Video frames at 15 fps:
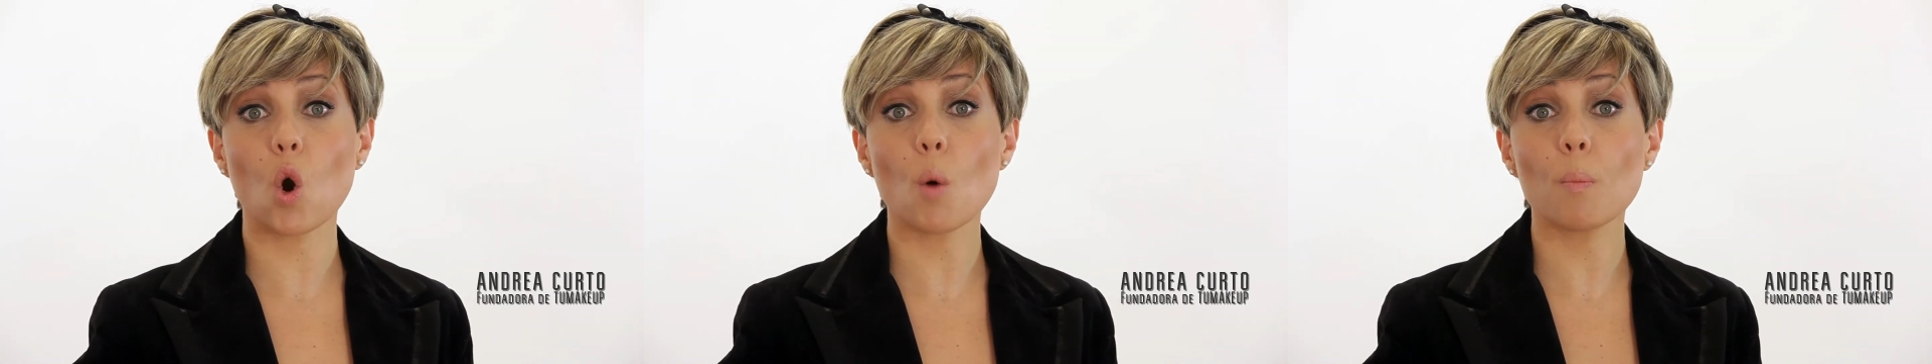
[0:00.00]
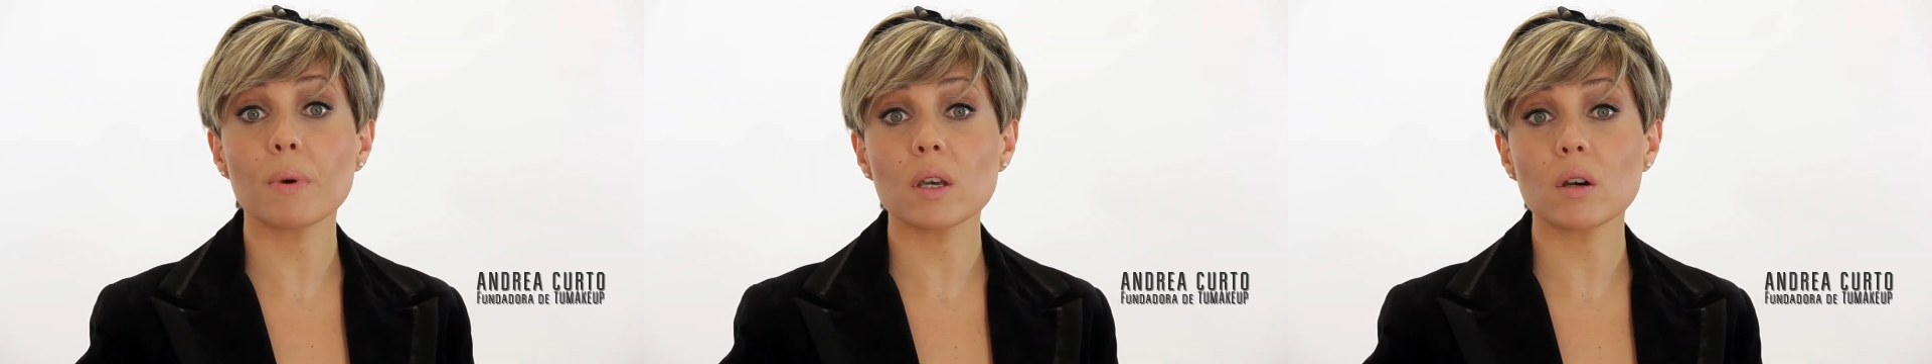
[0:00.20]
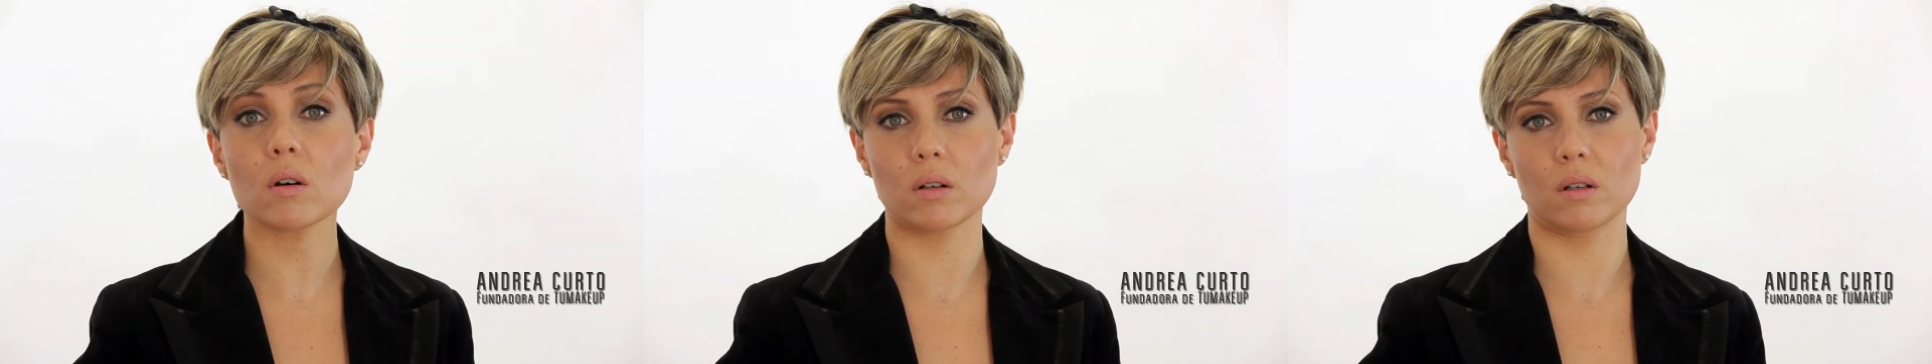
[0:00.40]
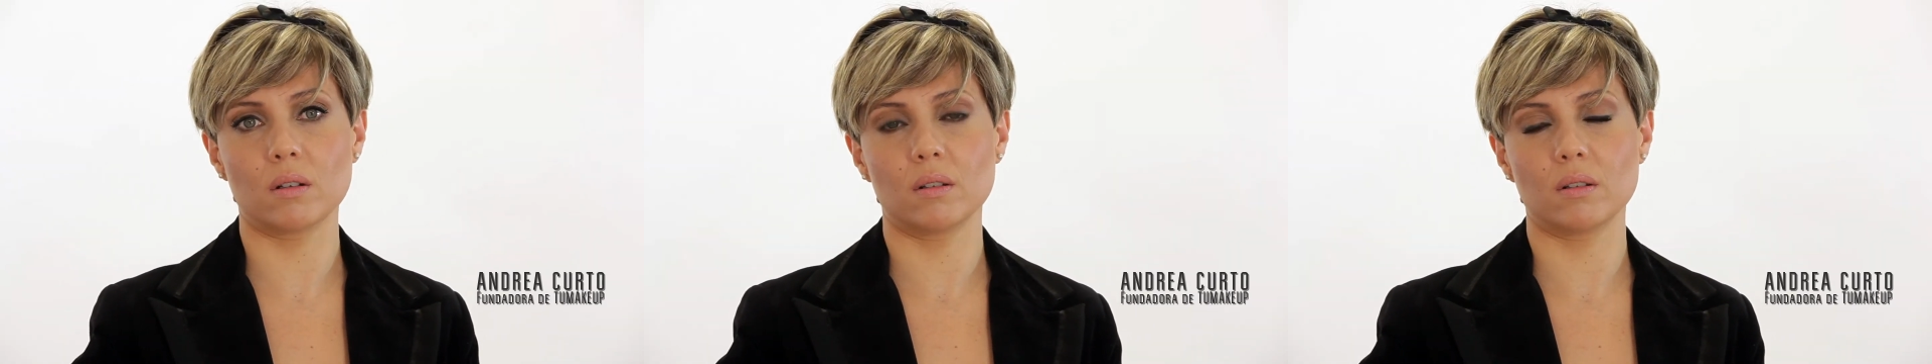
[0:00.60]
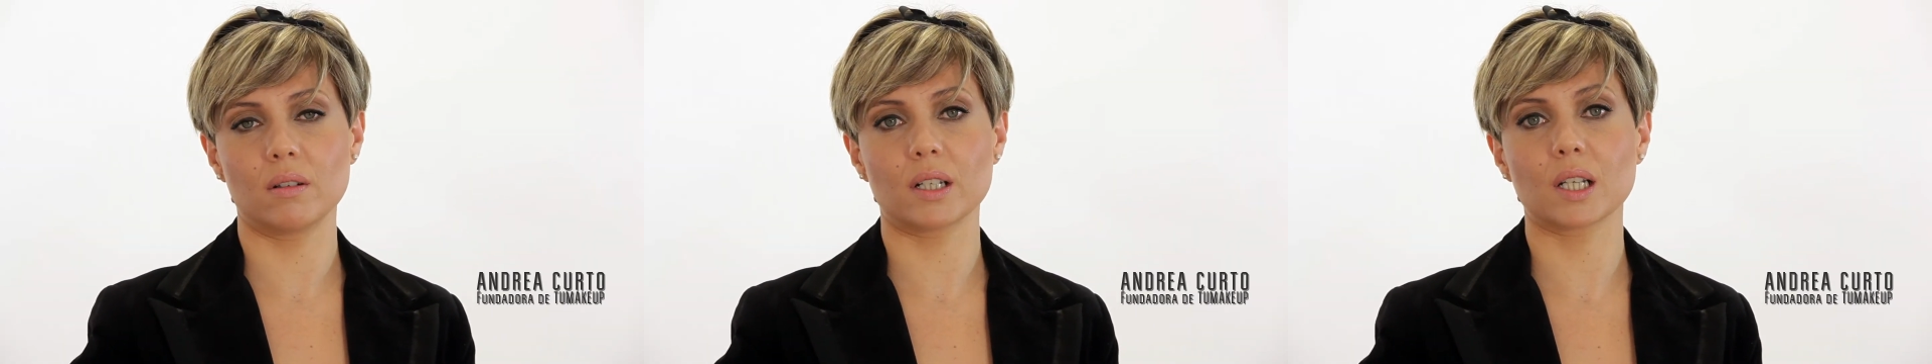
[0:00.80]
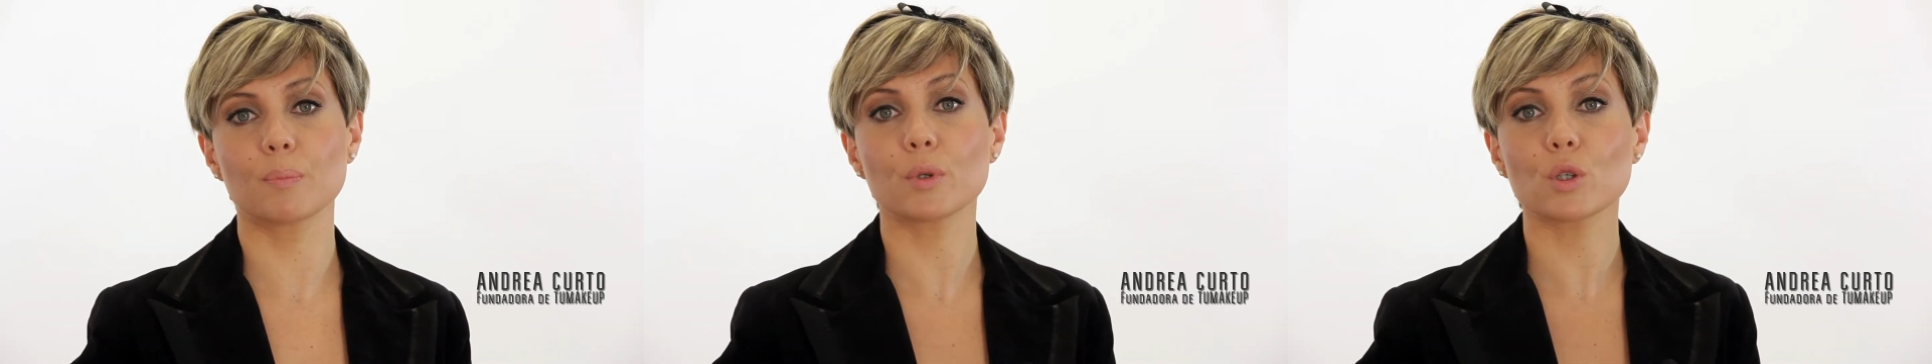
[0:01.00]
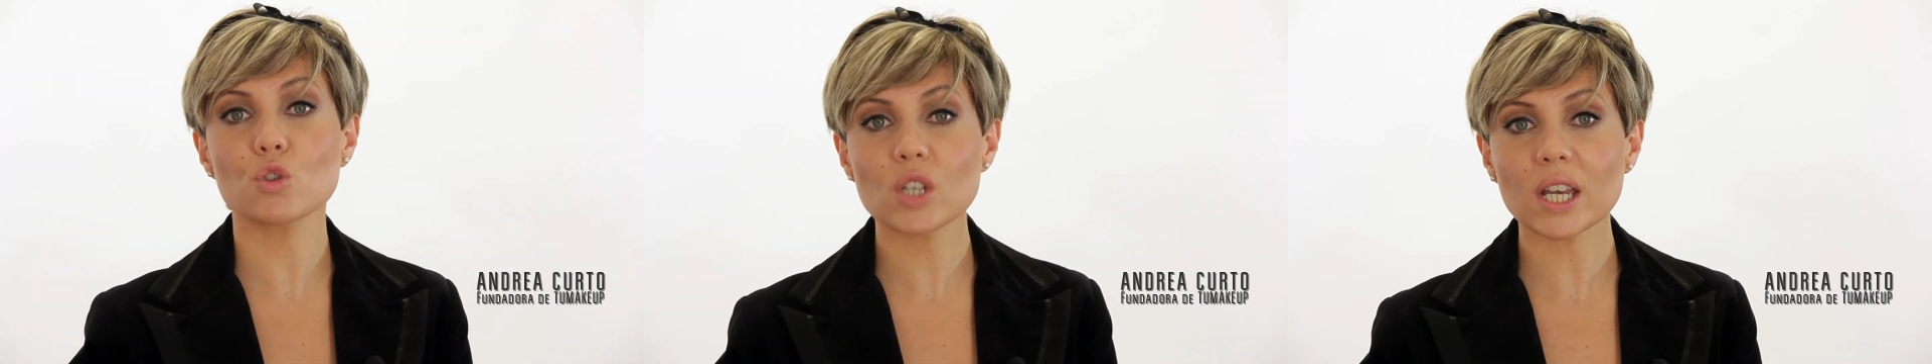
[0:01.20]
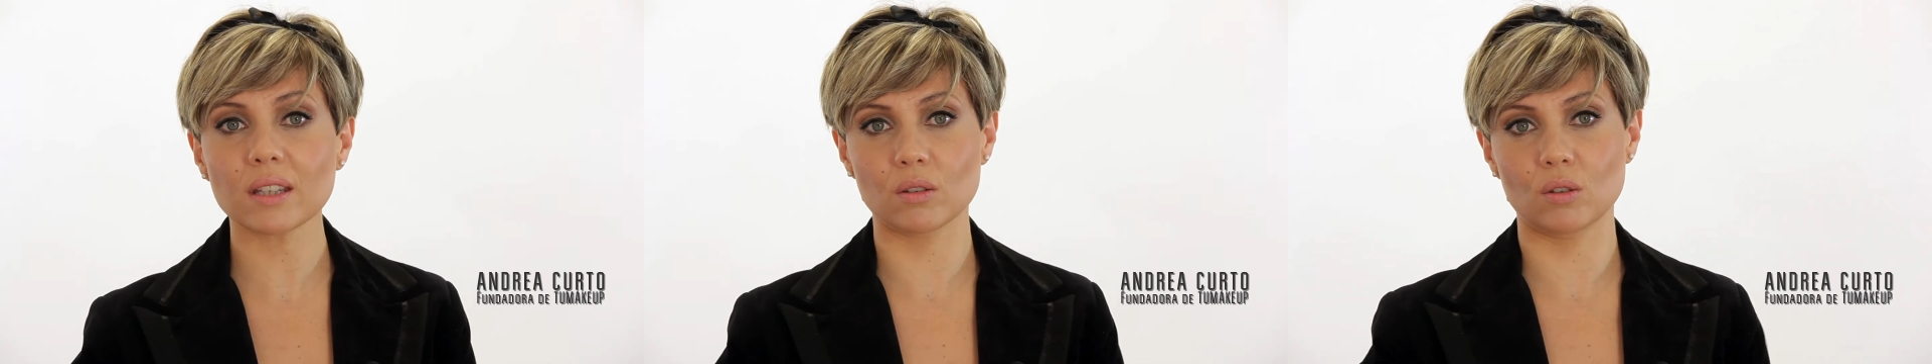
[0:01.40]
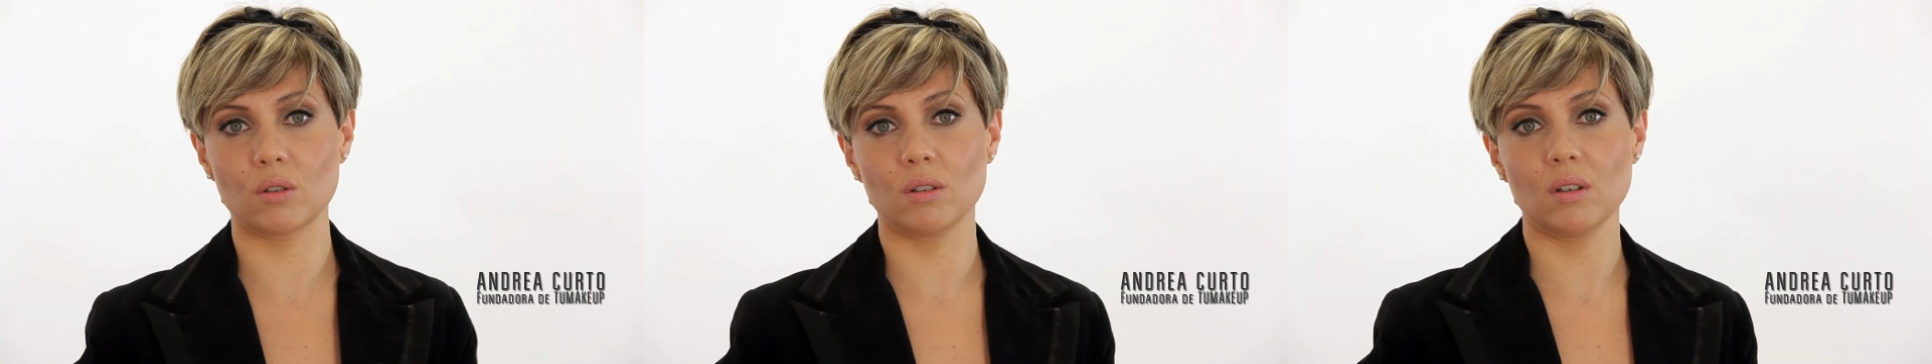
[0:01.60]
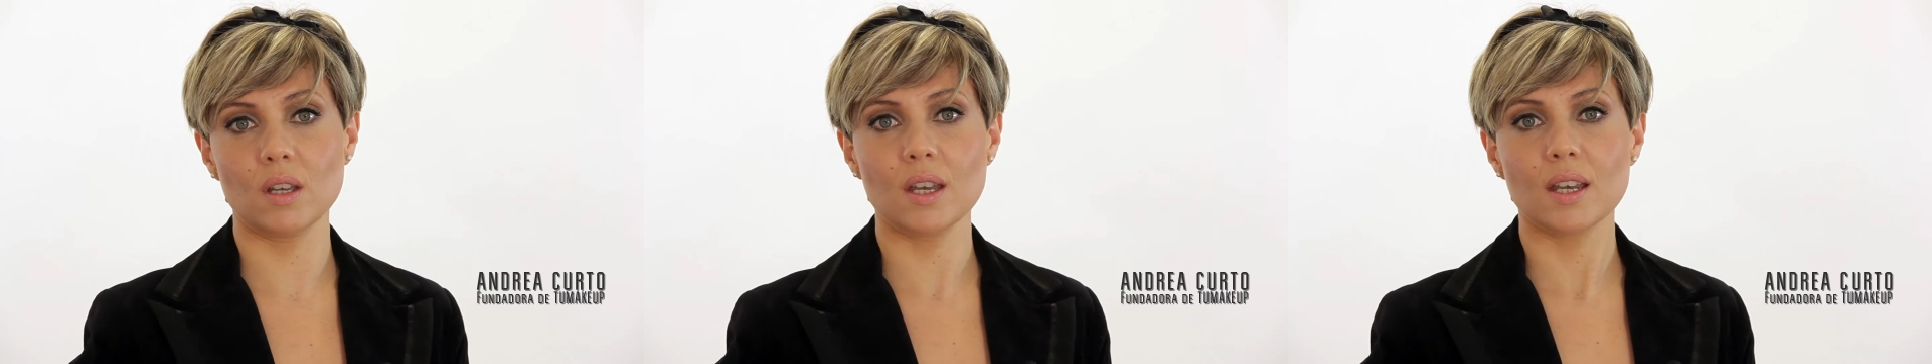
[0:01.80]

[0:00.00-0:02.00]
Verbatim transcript: ¿O peor, reprochando